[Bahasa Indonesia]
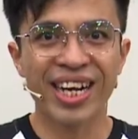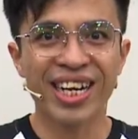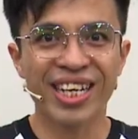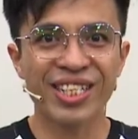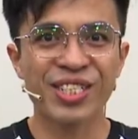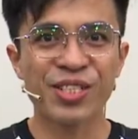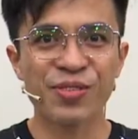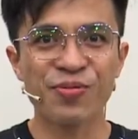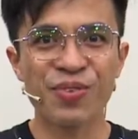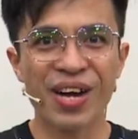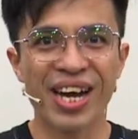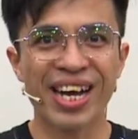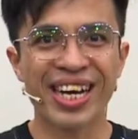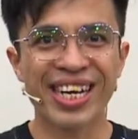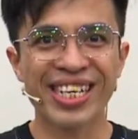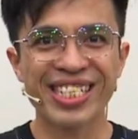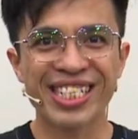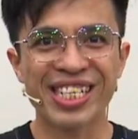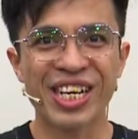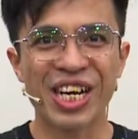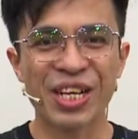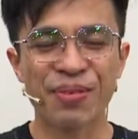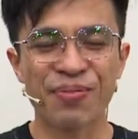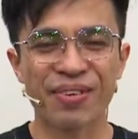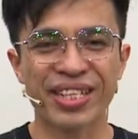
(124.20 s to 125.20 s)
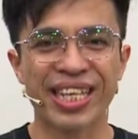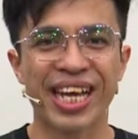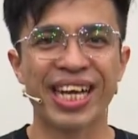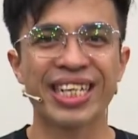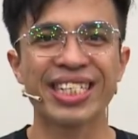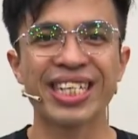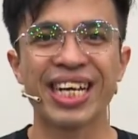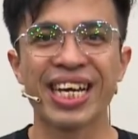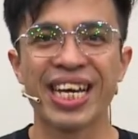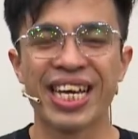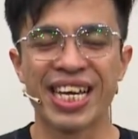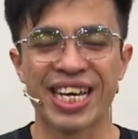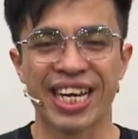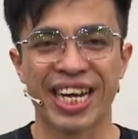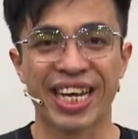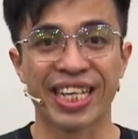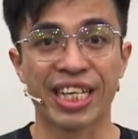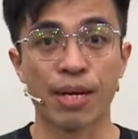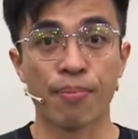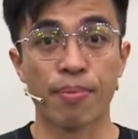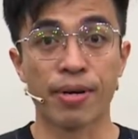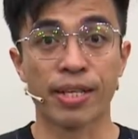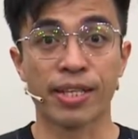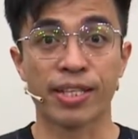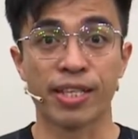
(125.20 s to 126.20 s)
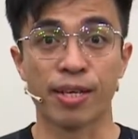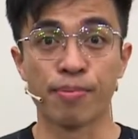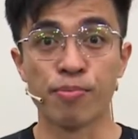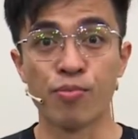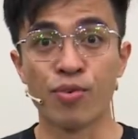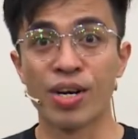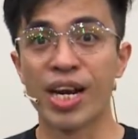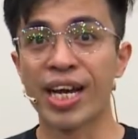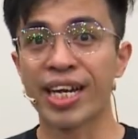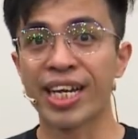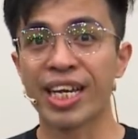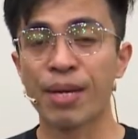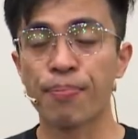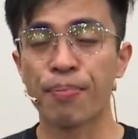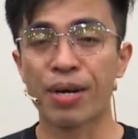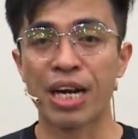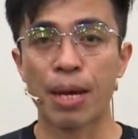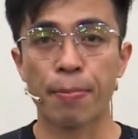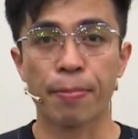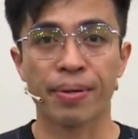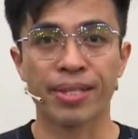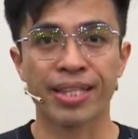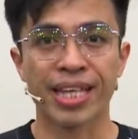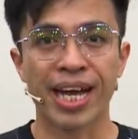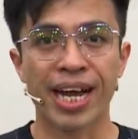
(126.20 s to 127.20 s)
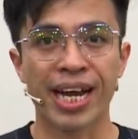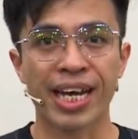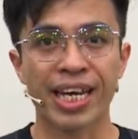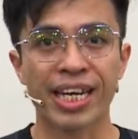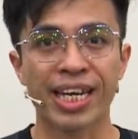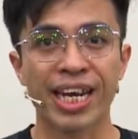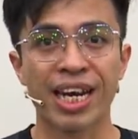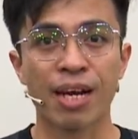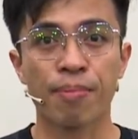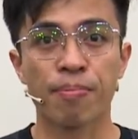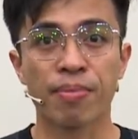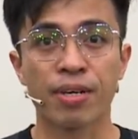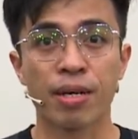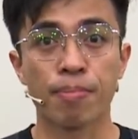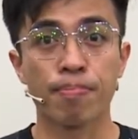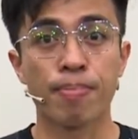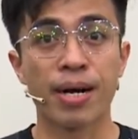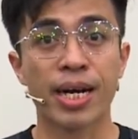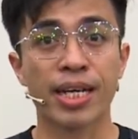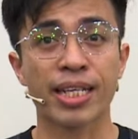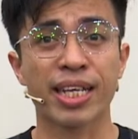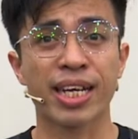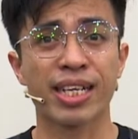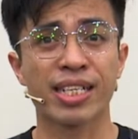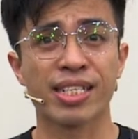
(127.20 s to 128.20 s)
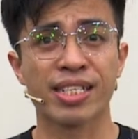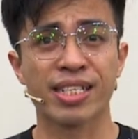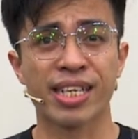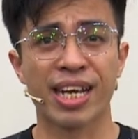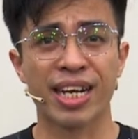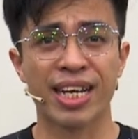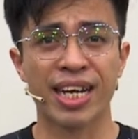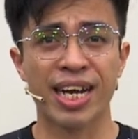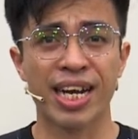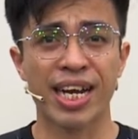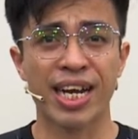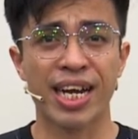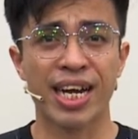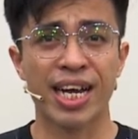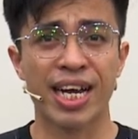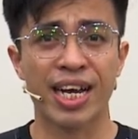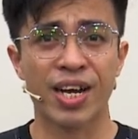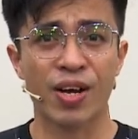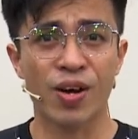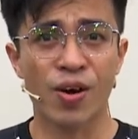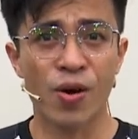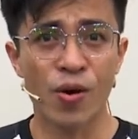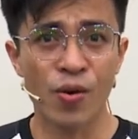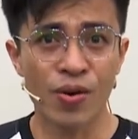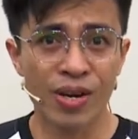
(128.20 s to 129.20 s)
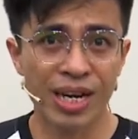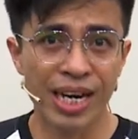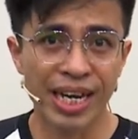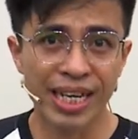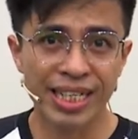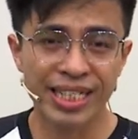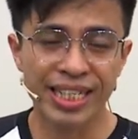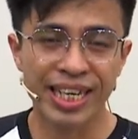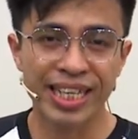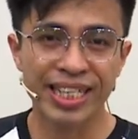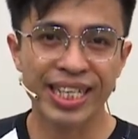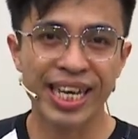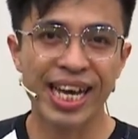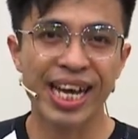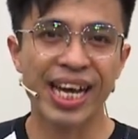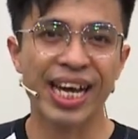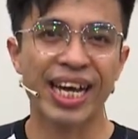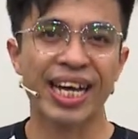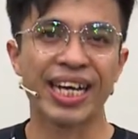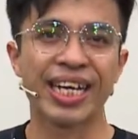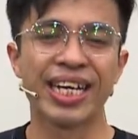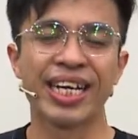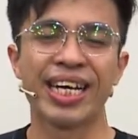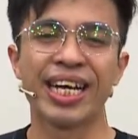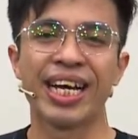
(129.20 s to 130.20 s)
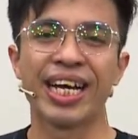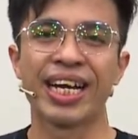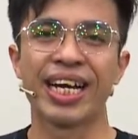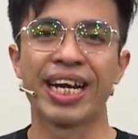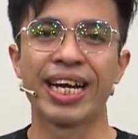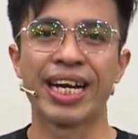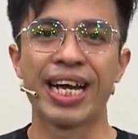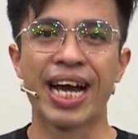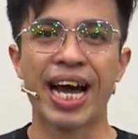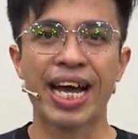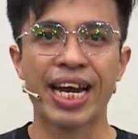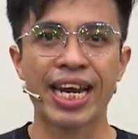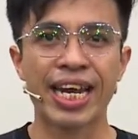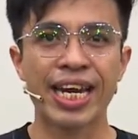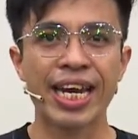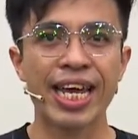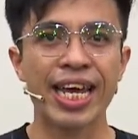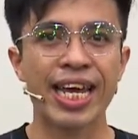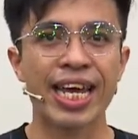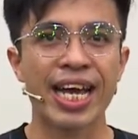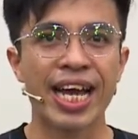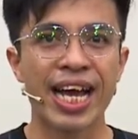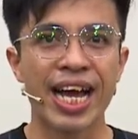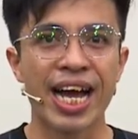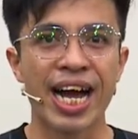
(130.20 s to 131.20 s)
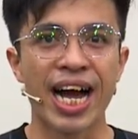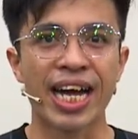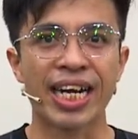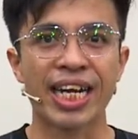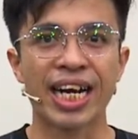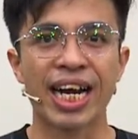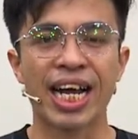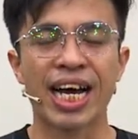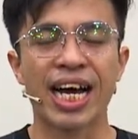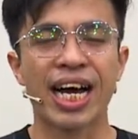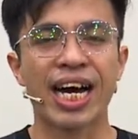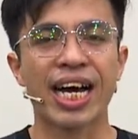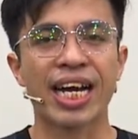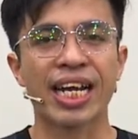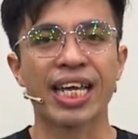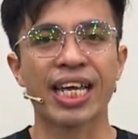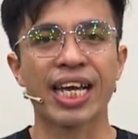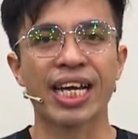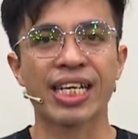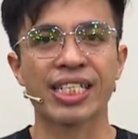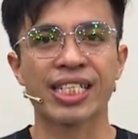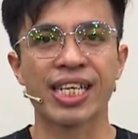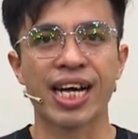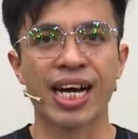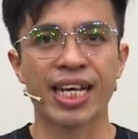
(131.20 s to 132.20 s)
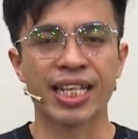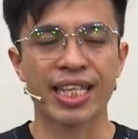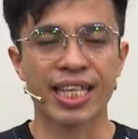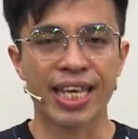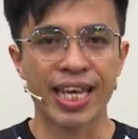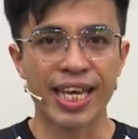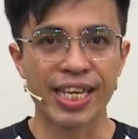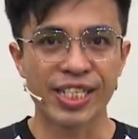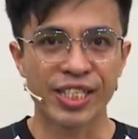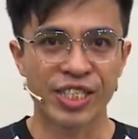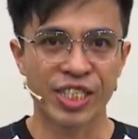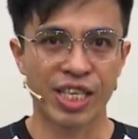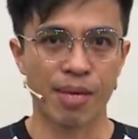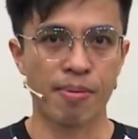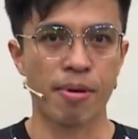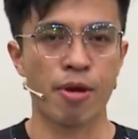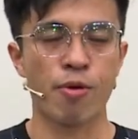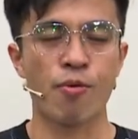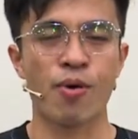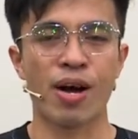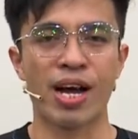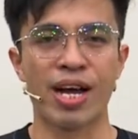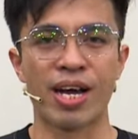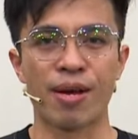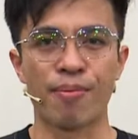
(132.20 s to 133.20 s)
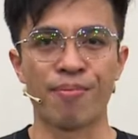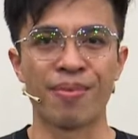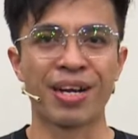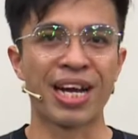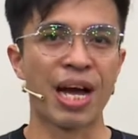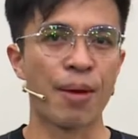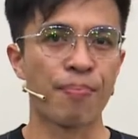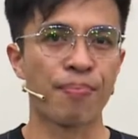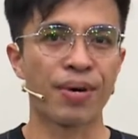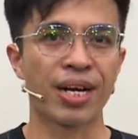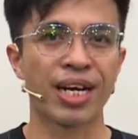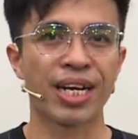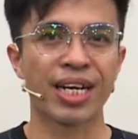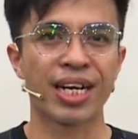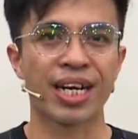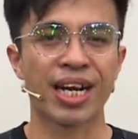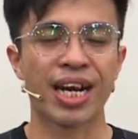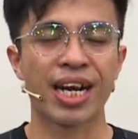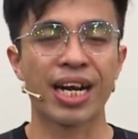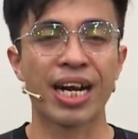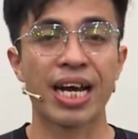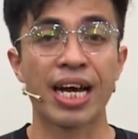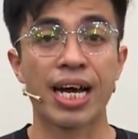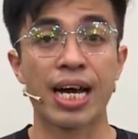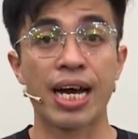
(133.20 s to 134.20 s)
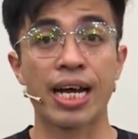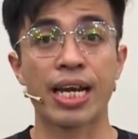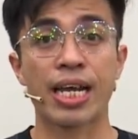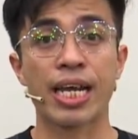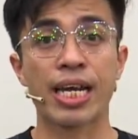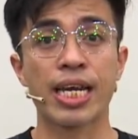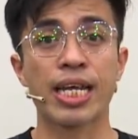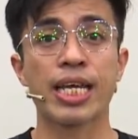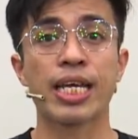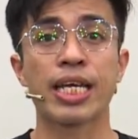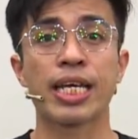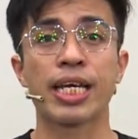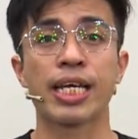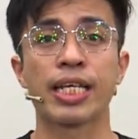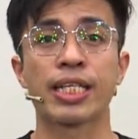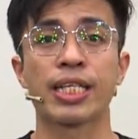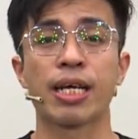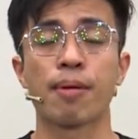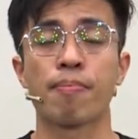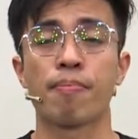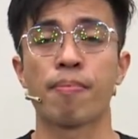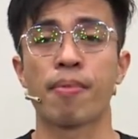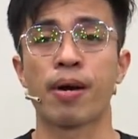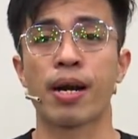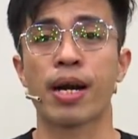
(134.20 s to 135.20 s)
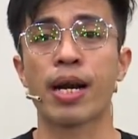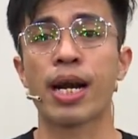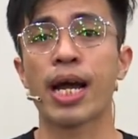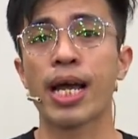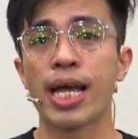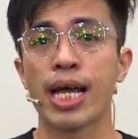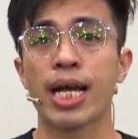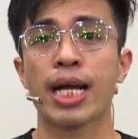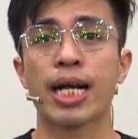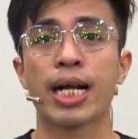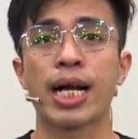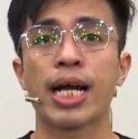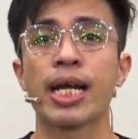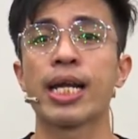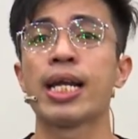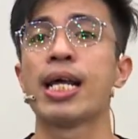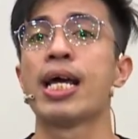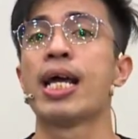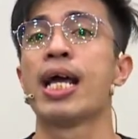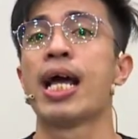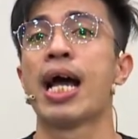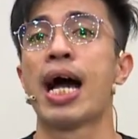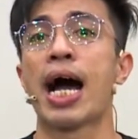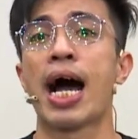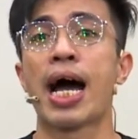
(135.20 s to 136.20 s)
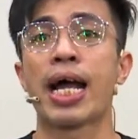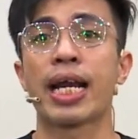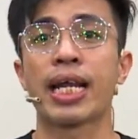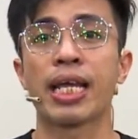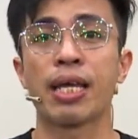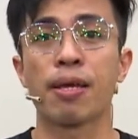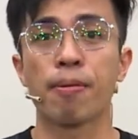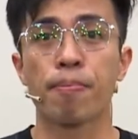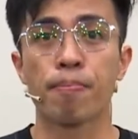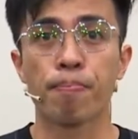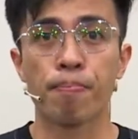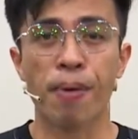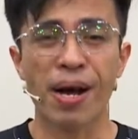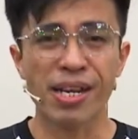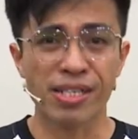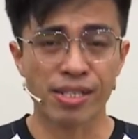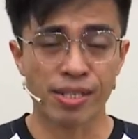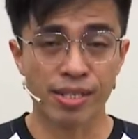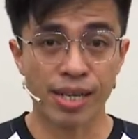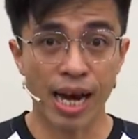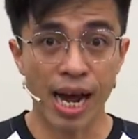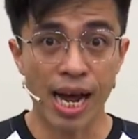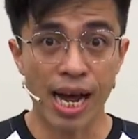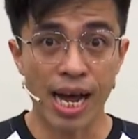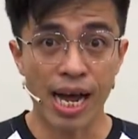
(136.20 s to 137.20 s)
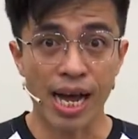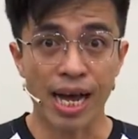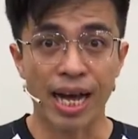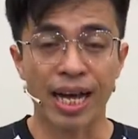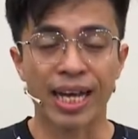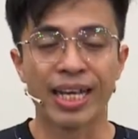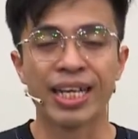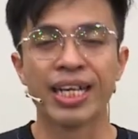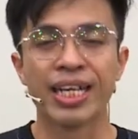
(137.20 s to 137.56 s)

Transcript: semua, selamat petang. Kita bertemu lagi pada petang ini dalam kebaktian sel kanak-kanak online kita. Dan hari ini adalah hari yang sangat istimewa. Mengapa? Karena hari ini kita merayakan Hari Pasca.